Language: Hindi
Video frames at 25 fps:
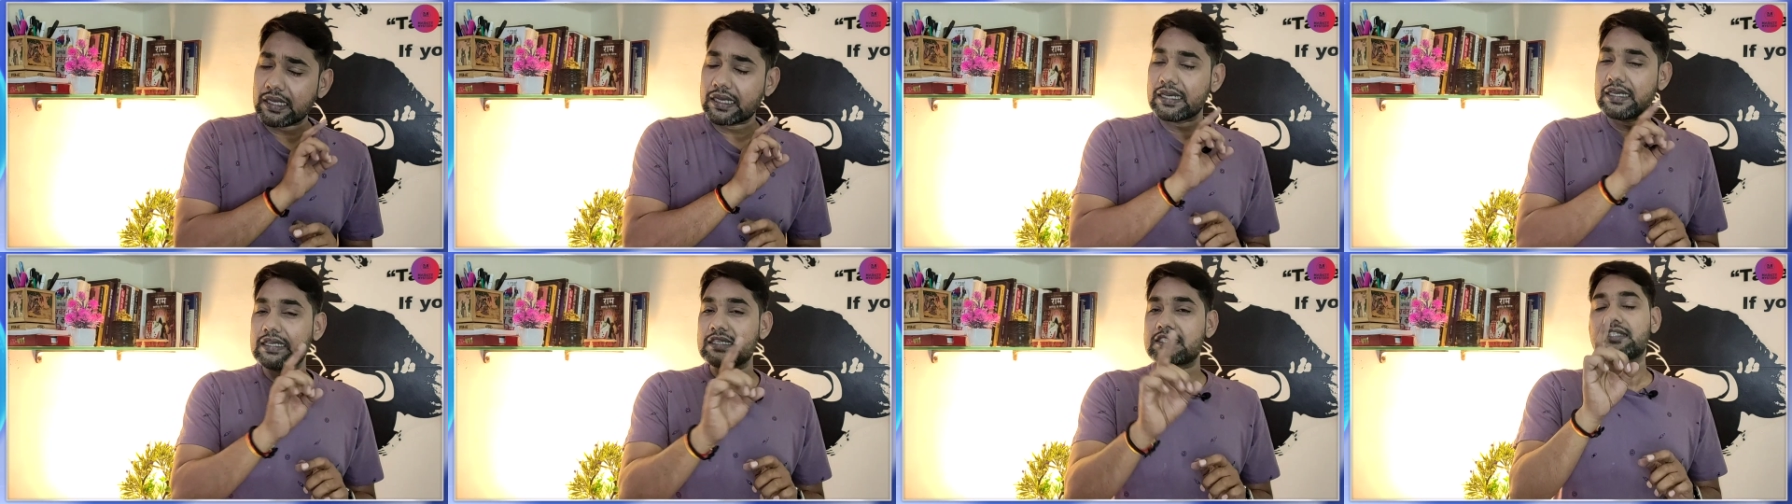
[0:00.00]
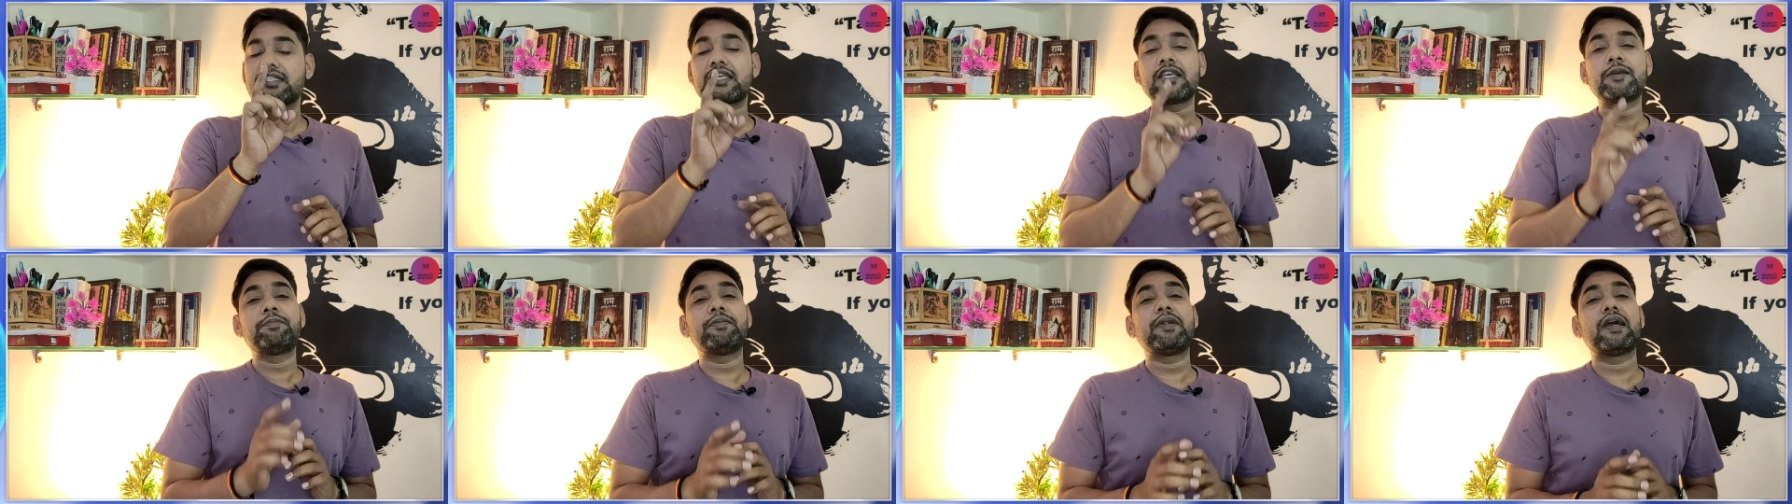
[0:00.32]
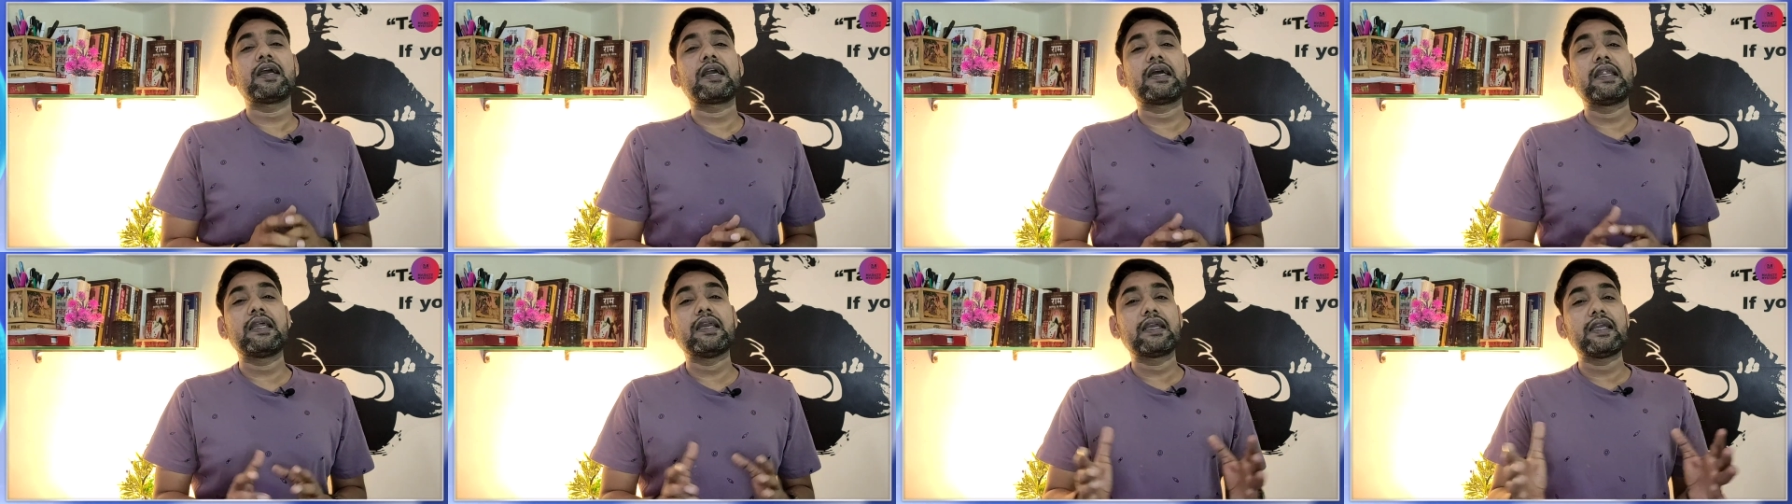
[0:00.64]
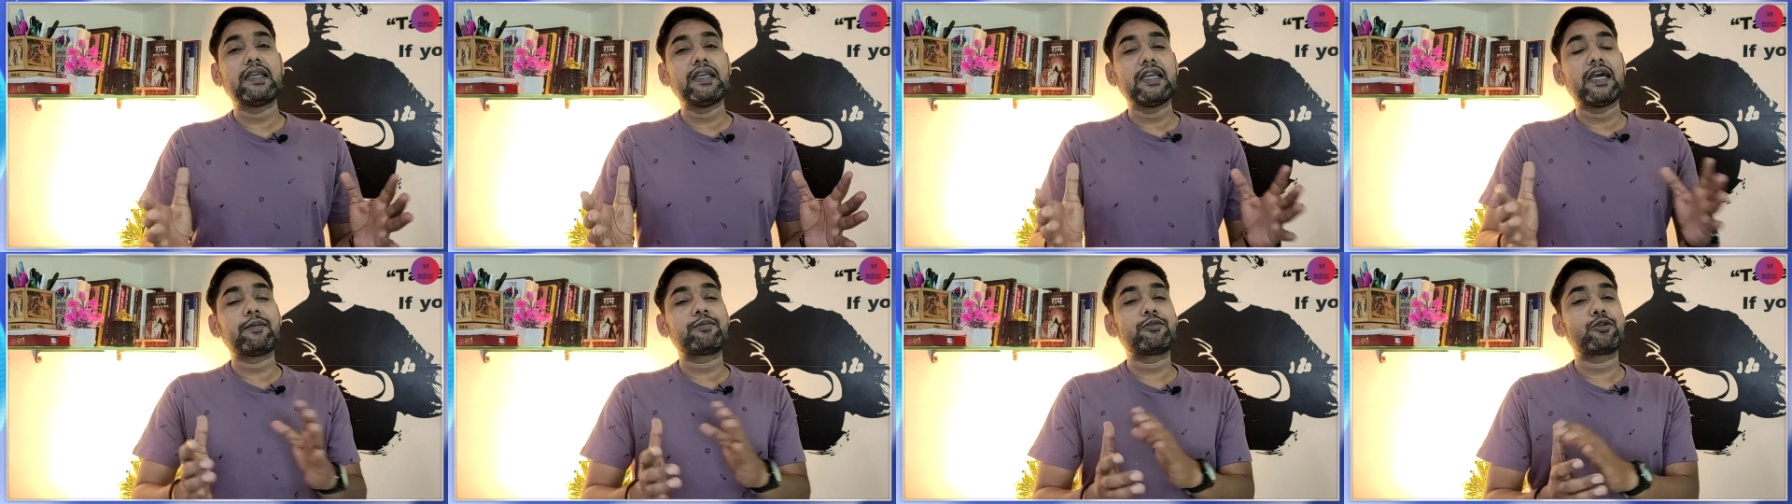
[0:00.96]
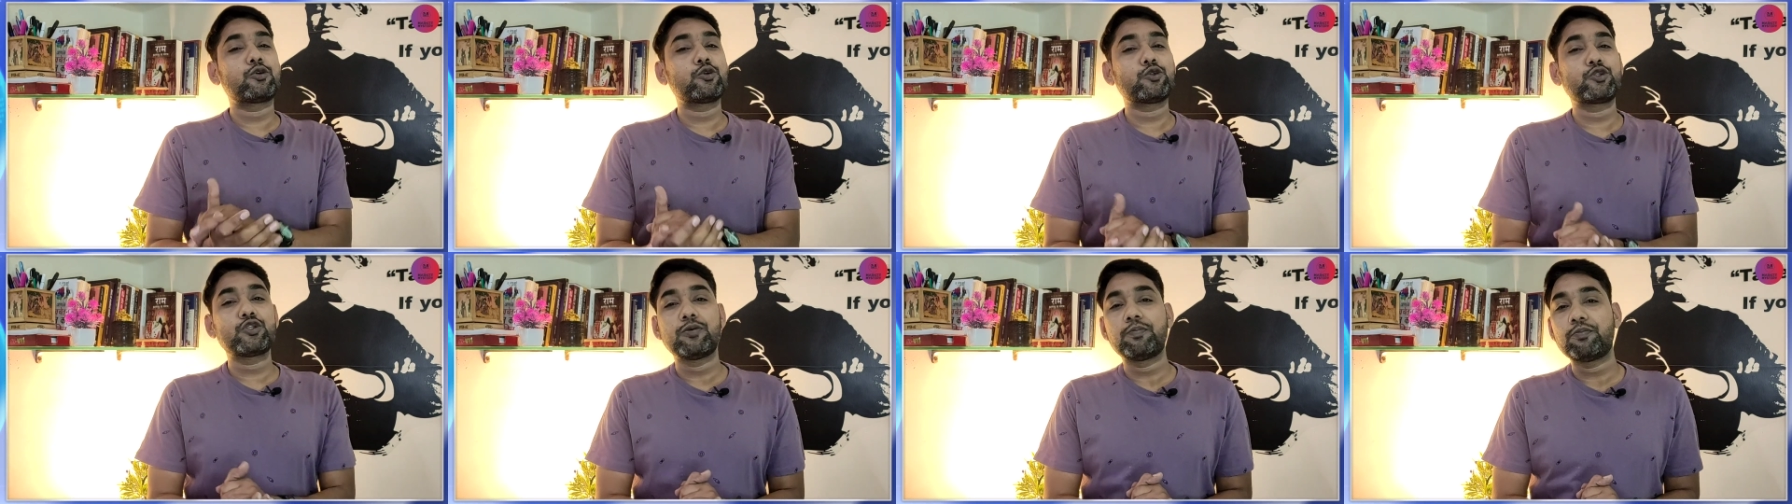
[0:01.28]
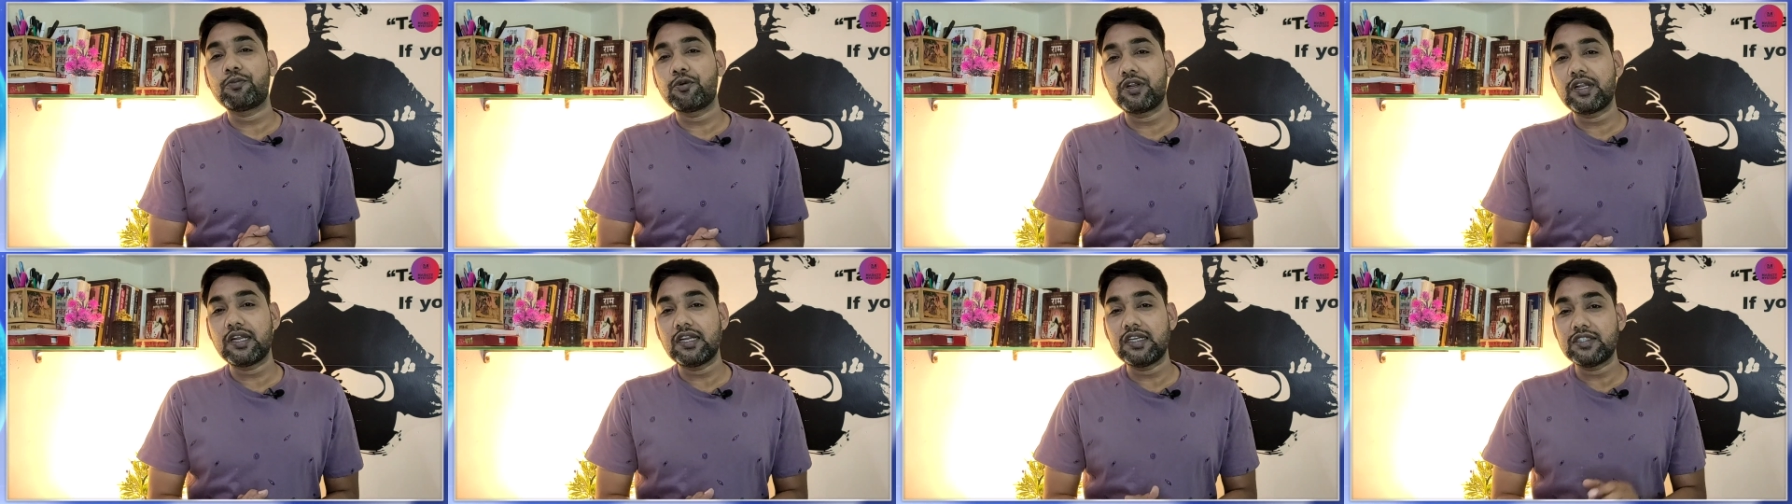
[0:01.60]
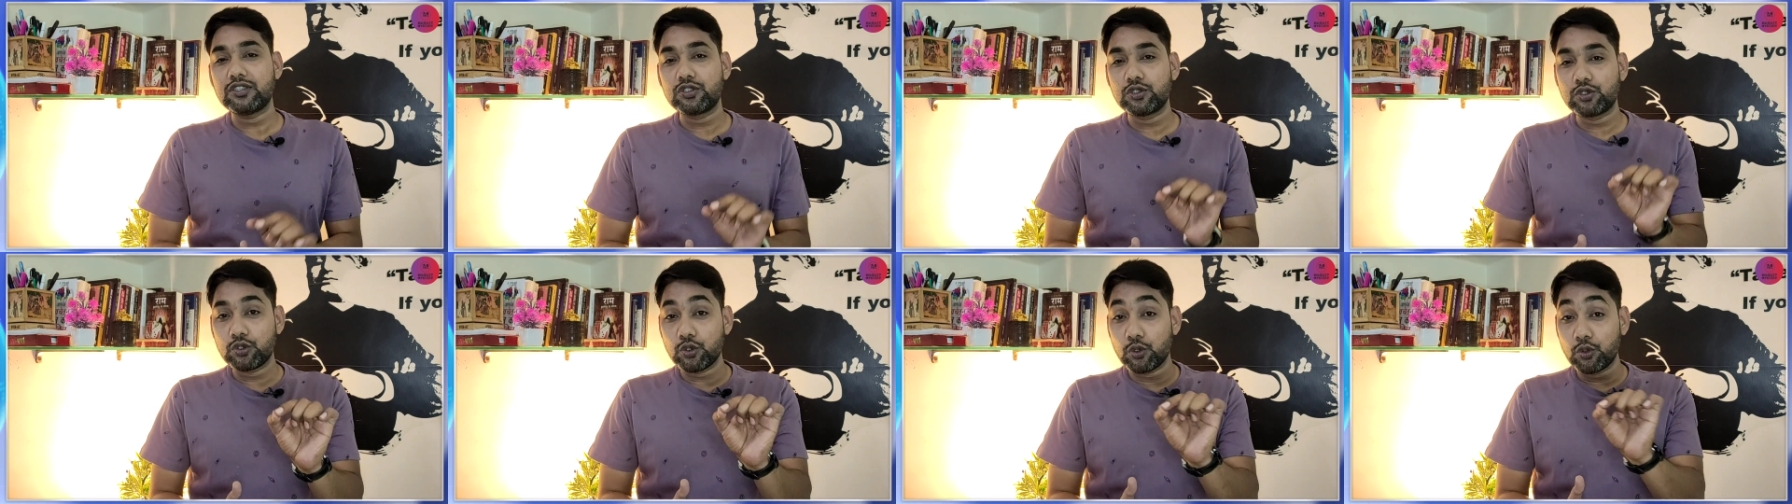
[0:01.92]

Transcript: देखें स्किप ना करें कहीं आपसे कुछ इंपॉर्टेंट